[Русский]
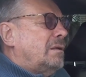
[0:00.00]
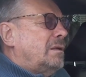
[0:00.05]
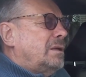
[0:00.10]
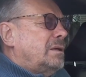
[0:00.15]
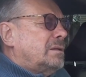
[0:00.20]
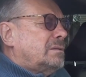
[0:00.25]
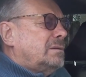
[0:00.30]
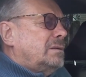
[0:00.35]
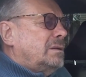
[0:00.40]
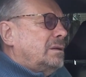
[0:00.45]

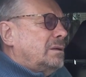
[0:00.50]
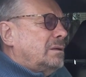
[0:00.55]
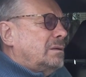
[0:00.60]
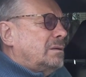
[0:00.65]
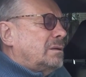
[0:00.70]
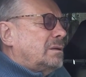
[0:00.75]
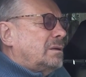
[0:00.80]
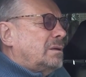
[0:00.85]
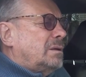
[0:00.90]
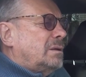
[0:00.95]

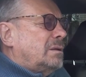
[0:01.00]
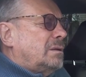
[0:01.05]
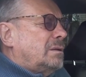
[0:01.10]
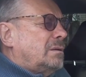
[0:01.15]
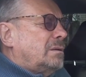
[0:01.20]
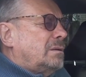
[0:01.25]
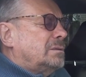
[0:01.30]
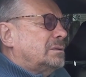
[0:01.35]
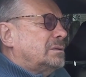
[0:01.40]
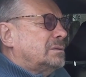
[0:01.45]
это
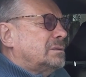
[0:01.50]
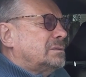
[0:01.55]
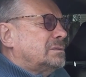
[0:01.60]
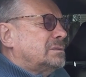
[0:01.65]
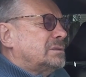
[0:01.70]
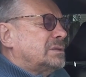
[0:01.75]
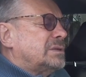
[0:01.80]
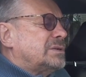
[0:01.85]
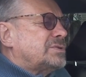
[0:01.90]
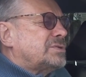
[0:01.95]

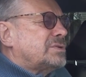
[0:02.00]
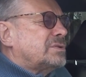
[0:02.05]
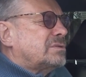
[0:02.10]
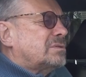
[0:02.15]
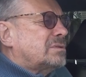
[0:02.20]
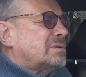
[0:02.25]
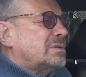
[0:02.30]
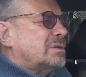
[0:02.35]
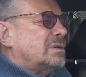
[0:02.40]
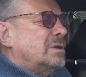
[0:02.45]
э, значит,
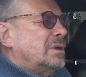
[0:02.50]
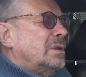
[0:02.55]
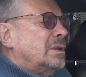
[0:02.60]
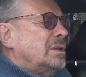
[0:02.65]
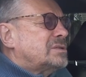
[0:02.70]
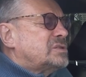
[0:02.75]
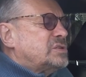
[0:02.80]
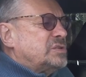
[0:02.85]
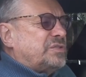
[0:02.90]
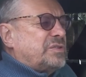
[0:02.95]

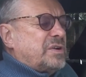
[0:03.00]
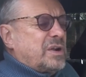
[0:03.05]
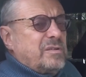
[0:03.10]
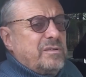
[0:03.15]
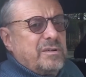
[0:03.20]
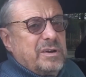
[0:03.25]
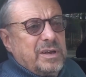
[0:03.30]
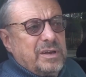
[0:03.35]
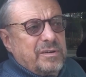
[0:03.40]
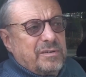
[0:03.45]

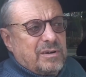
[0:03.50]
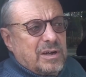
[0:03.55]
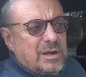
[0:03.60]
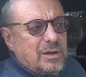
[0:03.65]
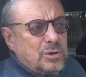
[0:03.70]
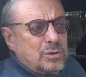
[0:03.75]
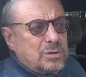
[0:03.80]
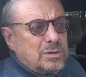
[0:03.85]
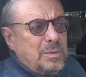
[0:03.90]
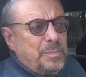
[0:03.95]
цифровые
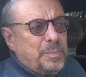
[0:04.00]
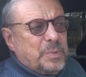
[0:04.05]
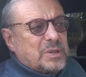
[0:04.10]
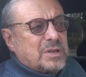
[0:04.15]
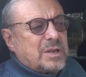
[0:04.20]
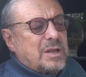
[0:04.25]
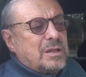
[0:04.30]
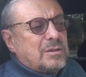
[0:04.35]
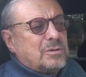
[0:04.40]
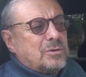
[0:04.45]
валюты,
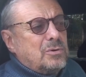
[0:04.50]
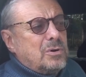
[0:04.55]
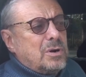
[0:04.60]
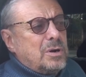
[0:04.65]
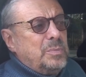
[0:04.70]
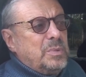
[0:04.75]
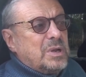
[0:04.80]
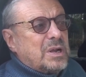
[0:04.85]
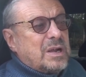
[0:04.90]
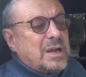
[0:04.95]
под
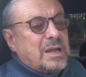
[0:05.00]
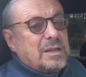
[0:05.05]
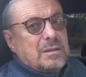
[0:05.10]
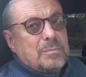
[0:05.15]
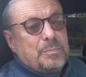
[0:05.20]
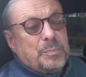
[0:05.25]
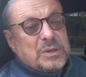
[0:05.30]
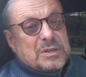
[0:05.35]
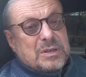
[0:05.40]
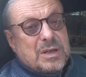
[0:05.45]
которыми,
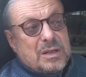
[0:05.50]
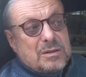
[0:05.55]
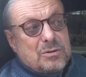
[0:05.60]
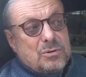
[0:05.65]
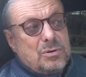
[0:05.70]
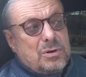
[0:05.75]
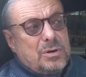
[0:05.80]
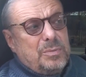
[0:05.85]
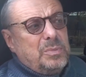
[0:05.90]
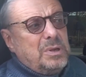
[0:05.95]
под
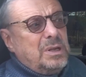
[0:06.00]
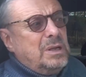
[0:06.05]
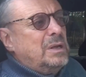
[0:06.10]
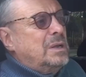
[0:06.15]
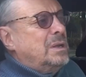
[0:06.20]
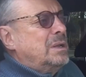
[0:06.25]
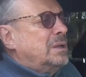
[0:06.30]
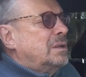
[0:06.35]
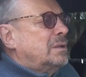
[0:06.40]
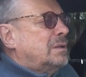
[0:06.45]
которыми
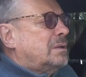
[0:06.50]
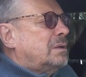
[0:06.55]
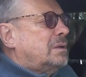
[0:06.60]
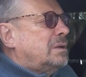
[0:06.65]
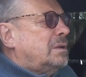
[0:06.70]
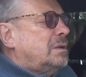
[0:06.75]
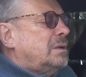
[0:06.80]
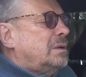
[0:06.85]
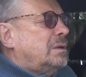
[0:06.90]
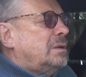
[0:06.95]

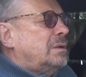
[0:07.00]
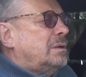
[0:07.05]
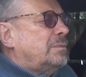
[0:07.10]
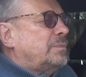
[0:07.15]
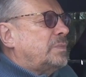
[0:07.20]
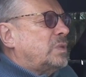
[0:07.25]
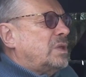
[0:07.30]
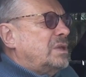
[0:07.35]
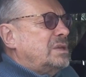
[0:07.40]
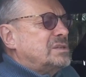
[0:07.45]

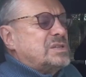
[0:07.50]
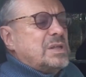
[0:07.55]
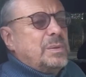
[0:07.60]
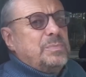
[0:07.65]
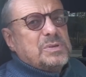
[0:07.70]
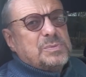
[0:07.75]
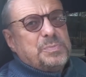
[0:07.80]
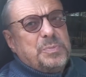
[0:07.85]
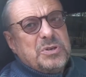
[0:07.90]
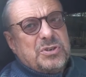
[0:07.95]
э, есть
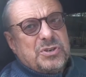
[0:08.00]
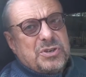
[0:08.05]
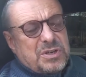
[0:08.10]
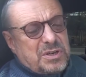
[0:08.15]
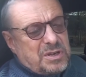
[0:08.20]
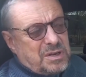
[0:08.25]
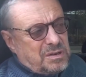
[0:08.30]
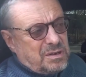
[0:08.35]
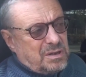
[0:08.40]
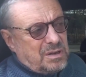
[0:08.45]

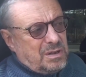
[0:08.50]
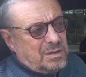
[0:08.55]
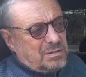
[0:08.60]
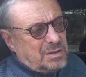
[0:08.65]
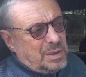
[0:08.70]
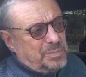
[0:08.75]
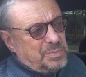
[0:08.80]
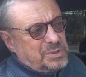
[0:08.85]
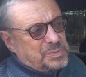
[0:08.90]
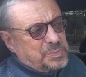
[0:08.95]
обеспечение.
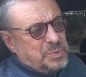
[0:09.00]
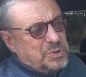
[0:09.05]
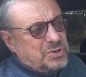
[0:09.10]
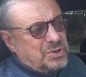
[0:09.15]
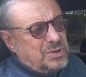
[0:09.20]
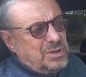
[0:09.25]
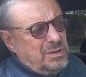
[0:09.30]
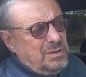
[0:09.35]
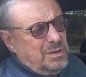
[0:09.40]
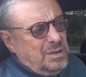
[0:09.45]
Это
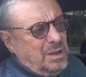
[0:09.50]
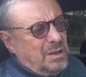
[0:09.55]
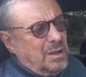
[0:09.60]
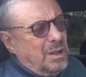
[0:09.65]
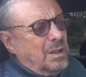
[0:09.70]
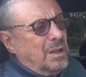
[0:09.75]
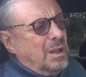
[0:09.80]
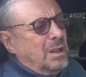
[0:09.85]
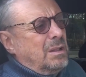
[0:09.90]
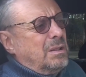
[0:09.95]
обеспечение –
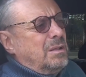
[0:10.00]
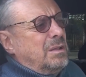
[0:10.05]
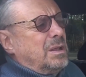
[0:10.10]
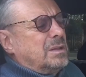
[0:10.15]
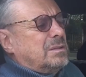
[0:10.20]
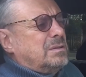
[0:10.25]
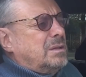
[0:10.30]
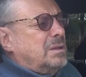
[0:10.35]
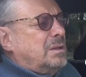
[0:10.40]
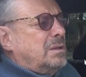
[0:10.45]

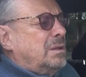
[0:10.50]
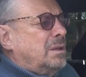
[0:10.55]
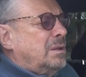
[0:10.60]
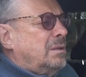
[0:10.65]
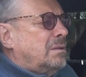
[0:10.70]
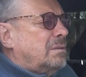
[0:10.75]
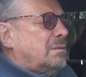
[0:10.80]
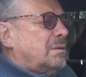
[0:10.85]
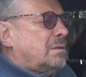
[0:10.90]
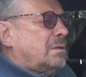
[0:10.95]
это
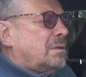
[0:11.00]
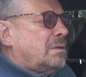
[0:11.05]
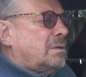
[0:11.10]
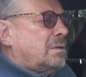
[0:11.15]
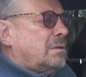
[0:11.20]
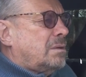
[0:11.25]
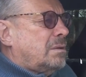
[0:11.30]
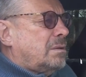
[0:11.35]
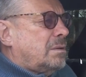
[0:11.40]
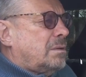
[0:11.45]

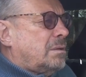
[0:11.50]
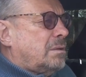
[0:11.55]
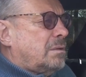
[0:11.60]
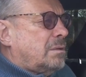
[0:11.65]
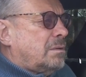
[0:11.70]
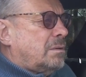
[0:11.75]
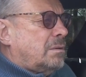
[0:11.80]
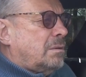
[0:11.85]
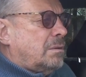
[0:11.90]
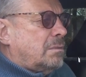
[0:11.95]
э,